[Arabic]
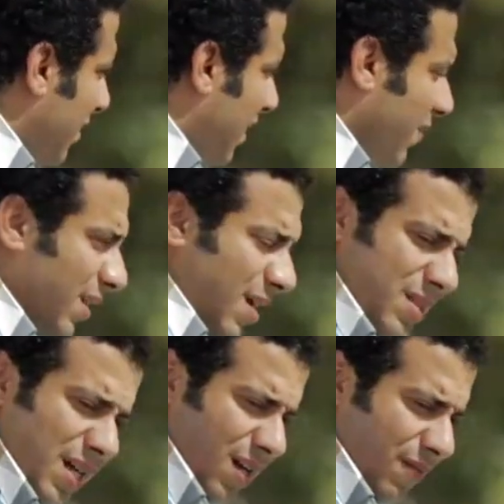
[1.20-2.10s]
انا في الكام
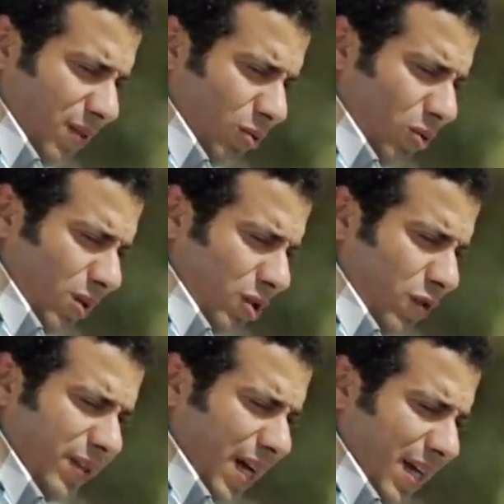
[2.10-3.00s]
ساعه اللي فاتوا دول
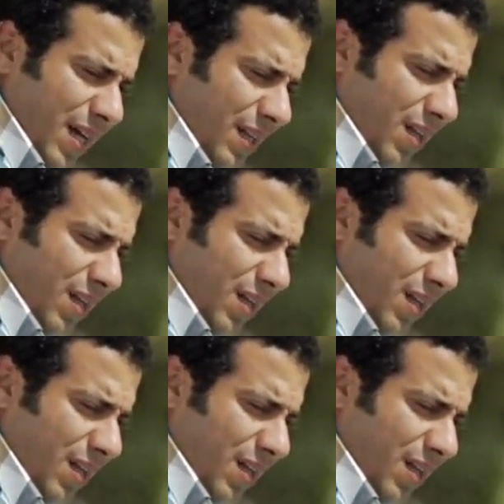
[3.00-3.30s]
شفت حاجات